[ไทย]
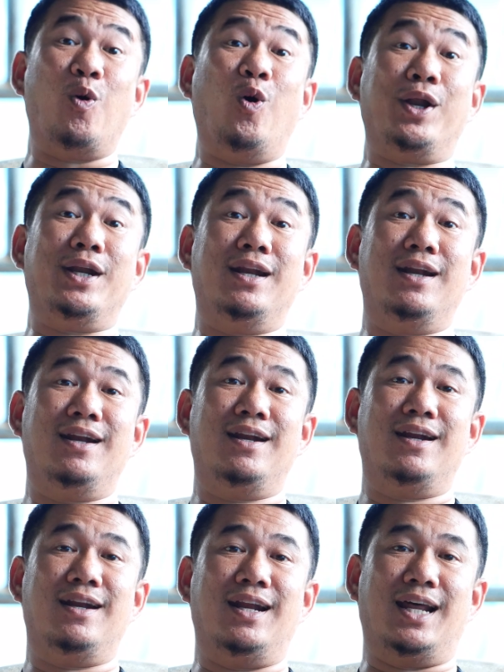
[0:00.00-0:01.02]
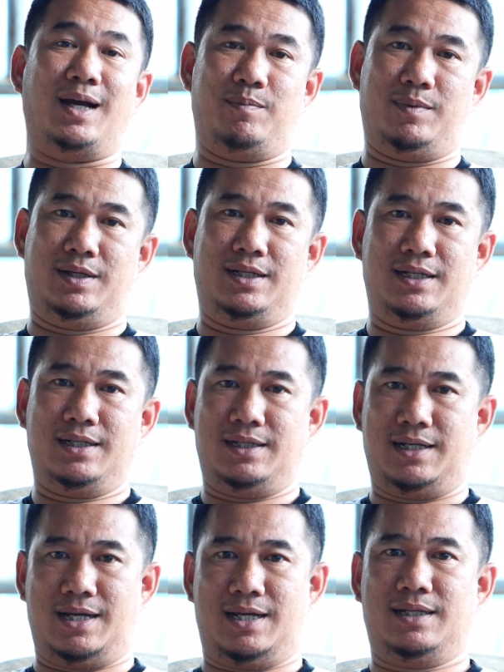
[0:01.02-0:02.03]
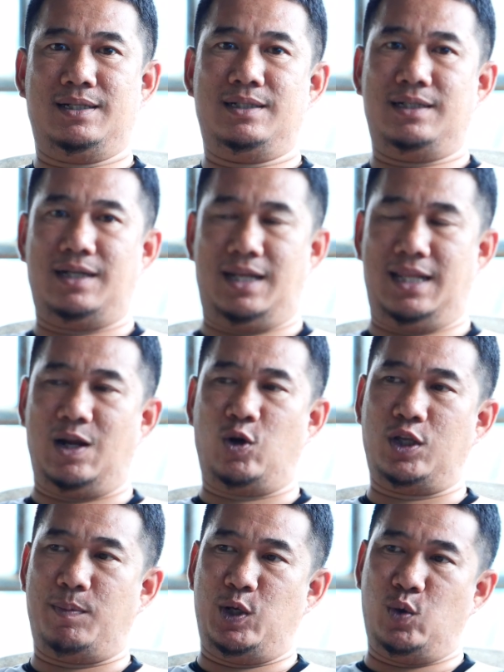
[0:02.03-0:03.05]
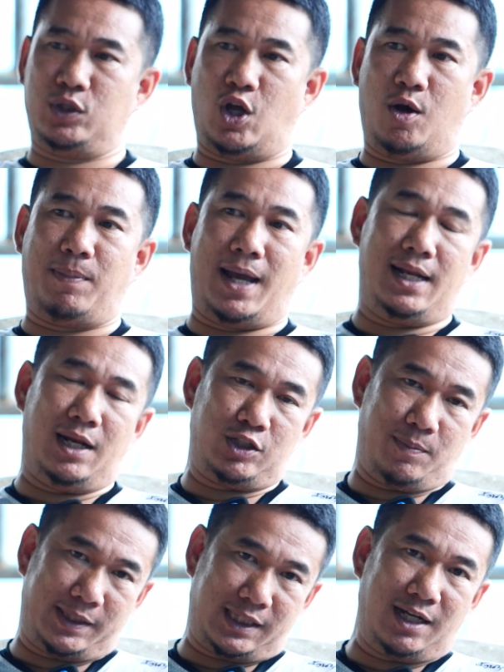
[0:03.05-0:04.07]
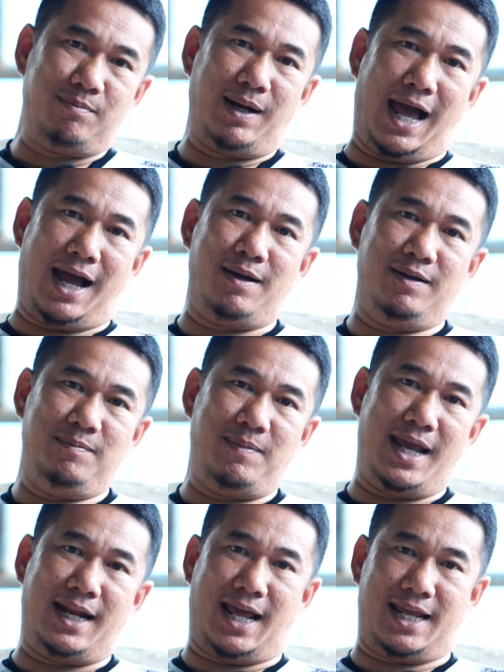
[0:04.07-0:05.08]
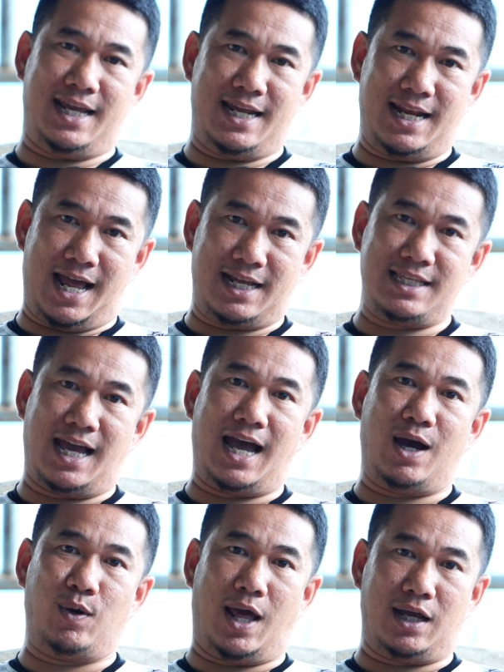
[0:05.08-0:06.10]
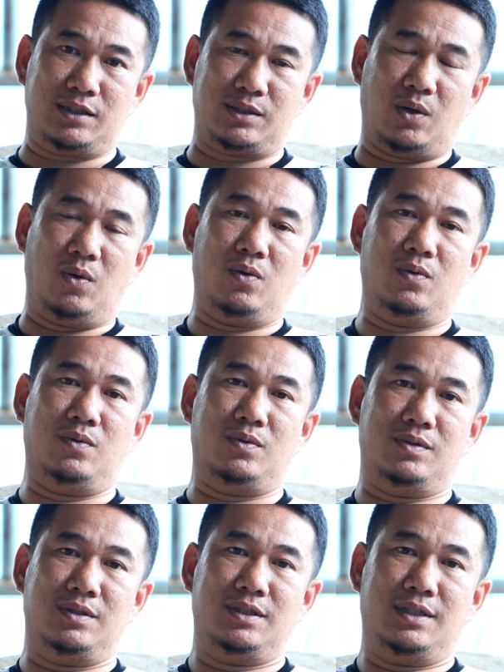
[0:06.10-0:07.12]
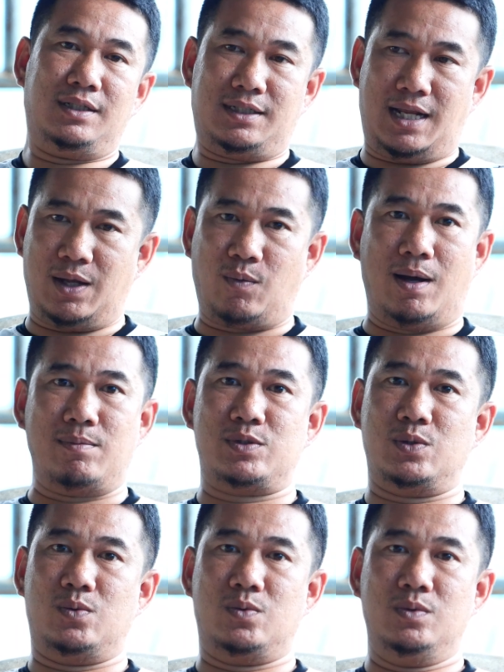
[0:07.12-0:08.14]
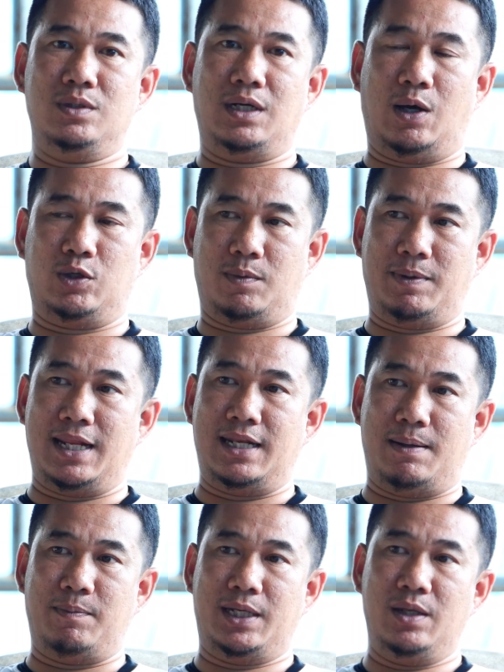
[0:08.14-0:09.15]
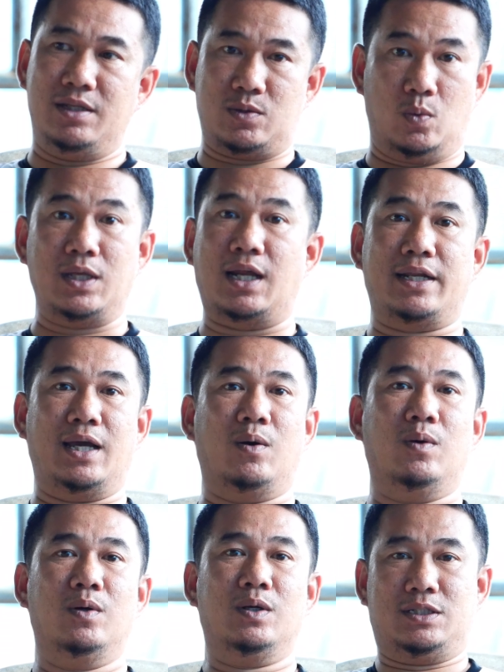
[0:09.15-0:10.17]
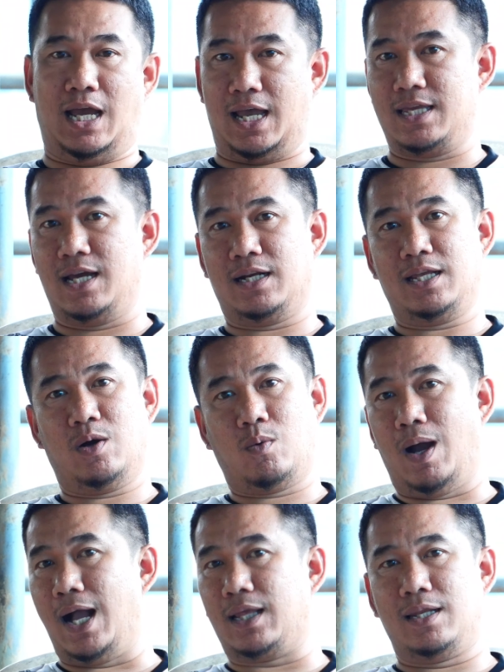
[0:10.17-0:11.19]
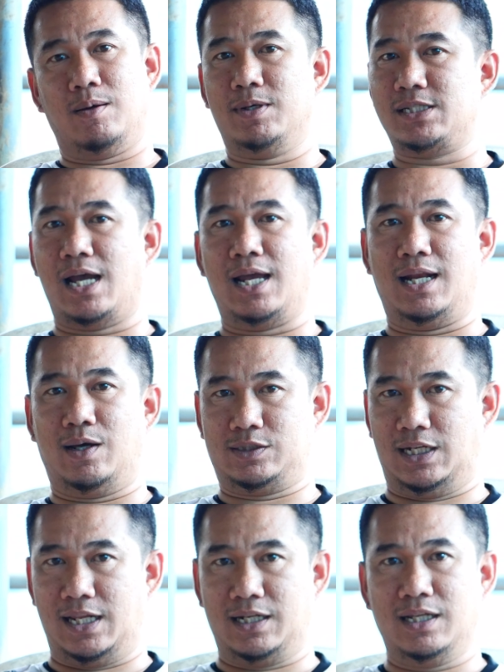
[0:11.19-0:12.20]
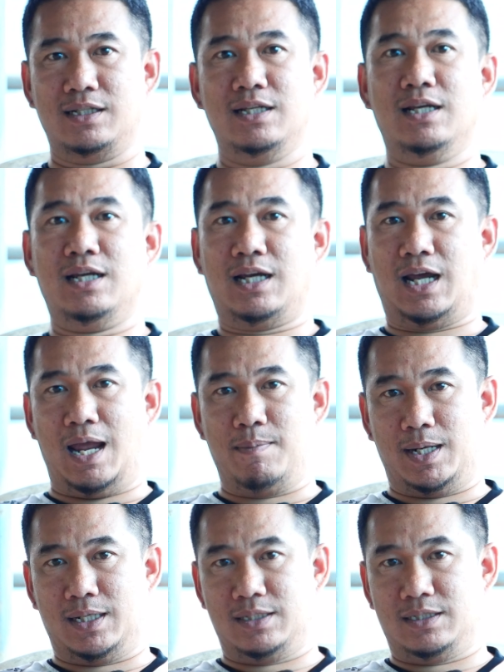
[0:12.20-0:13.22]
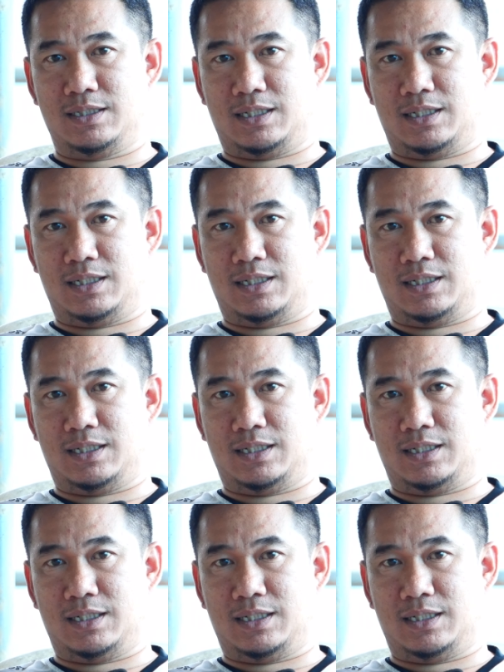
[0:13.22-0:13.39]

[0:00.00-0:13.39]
คมงคลนะครับอันนี้เราก็จะไปดูว่าต่อไป เราจะไปเติมหลังแม่ไหนให้หลังยาวหลังตรงได้ความสูง เราจะไม่ได้เน้นไปที่สูงอย่างเดียว ใหญ่อย่างเดียว กว้างอย่างเดียวไม่ใช่ เราจะเน้นทั้งให้มัน